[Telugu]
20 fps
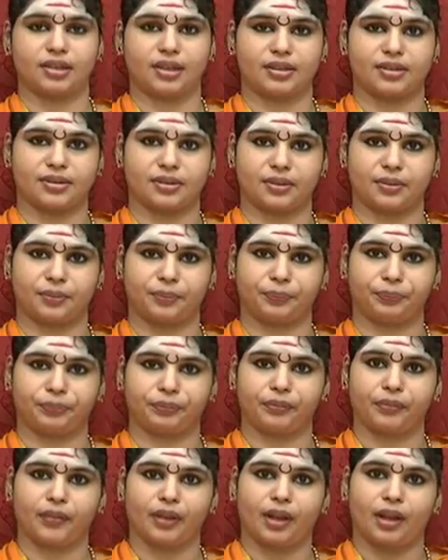చేస్తూ
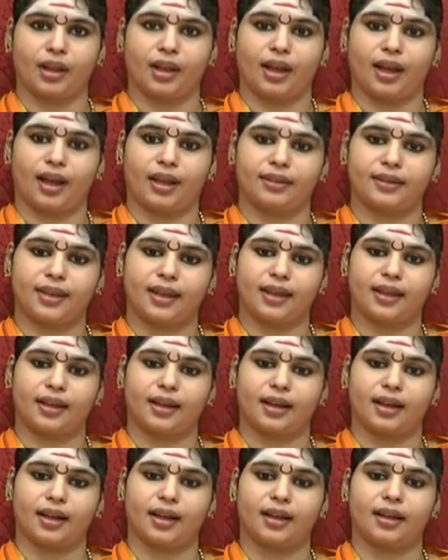
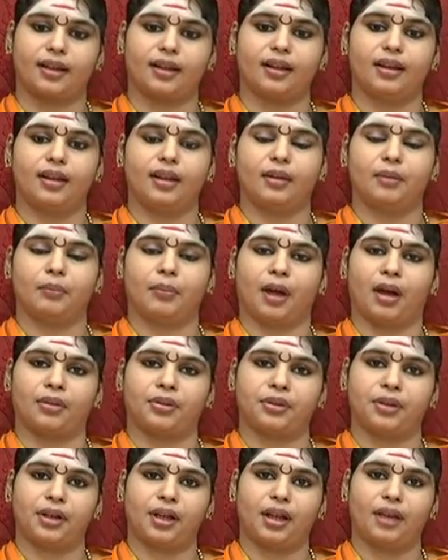అంతేకాక
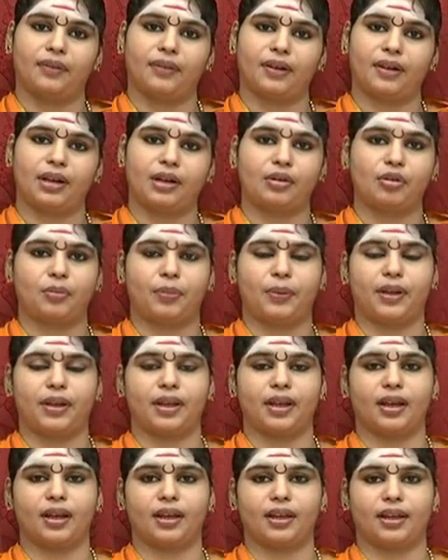మాతృకావర్ణ
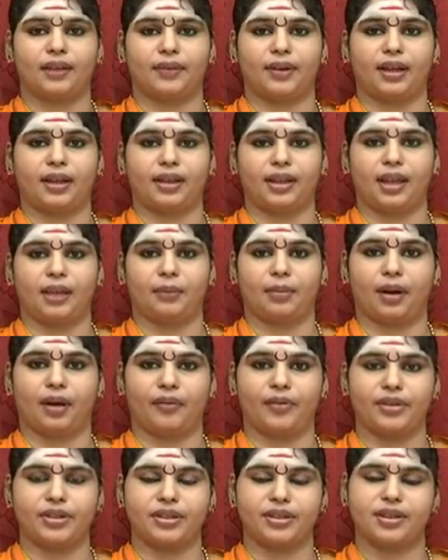రూపిణిగా ఎవరైతే
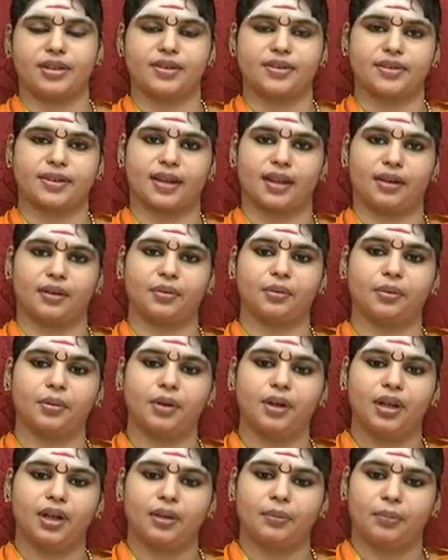భావించి చేస్తారో
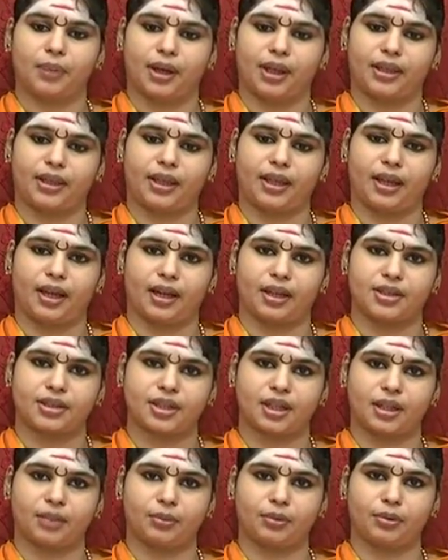ప్రతి
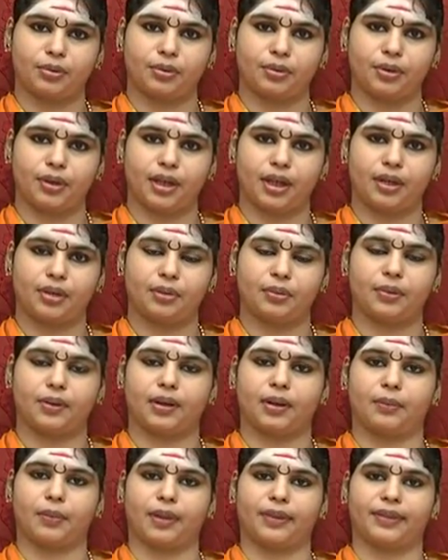అక్షరము కూడాను ఒక
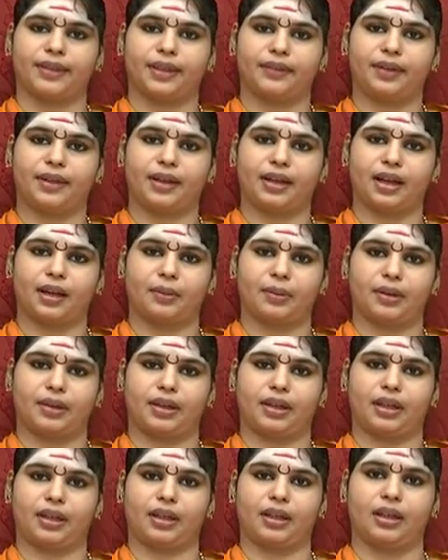మంత్రమే
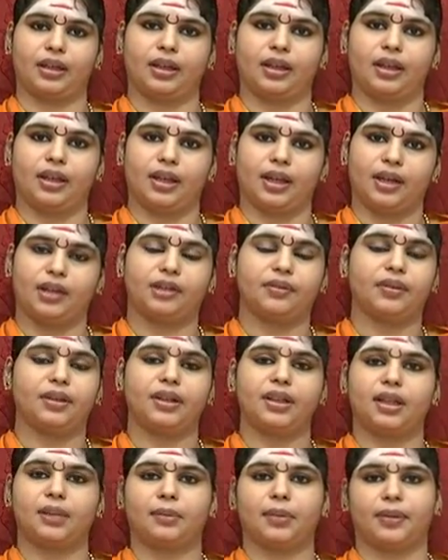కాబట్టి
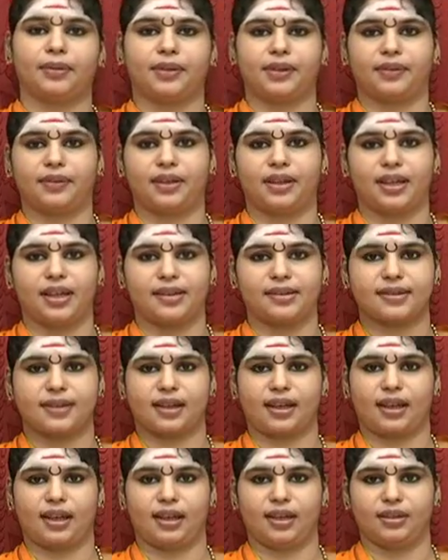ఎటువంటి మంత్రమైనా
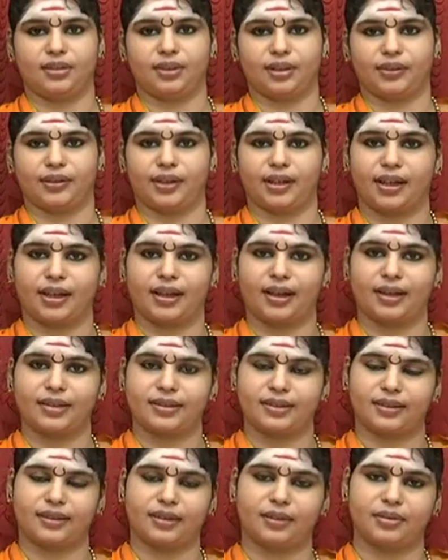సరే తొందరగా
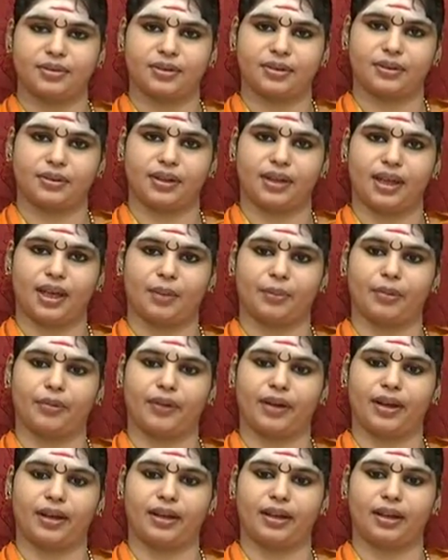సిద్ధిస్తుంది
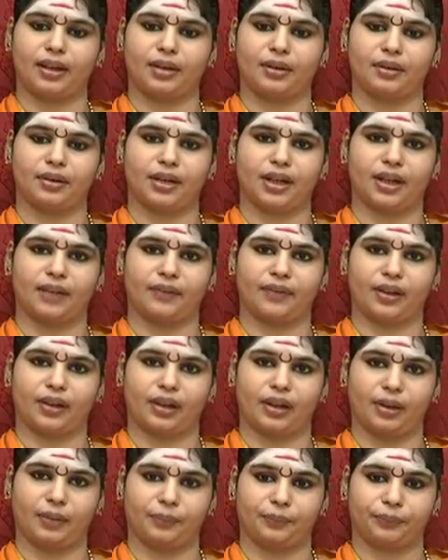అమ్మవారి అనుగ్రహం వల్ల